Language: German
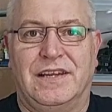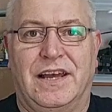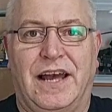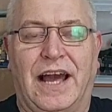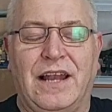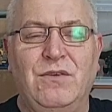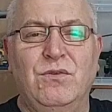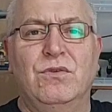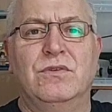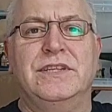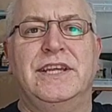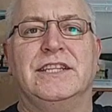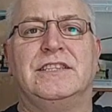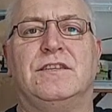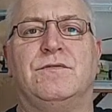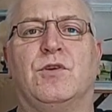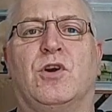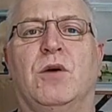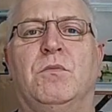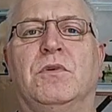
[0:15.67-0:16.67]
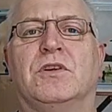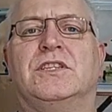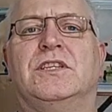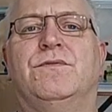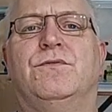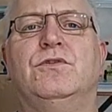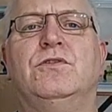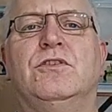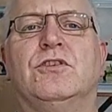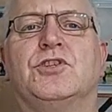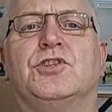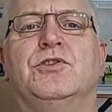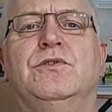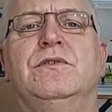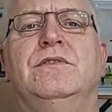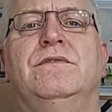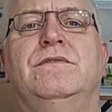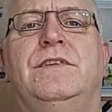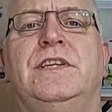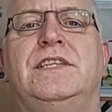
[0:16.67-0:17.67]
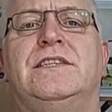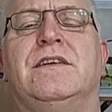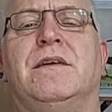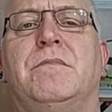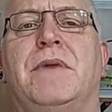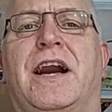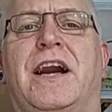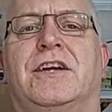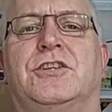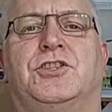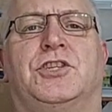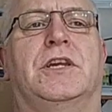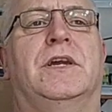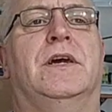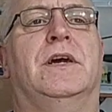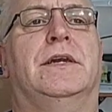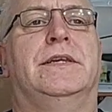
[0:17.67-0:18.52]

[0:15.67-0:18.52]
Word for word: Hallo und herzlich willkommen aus dem wunderschönen Wesermarsch.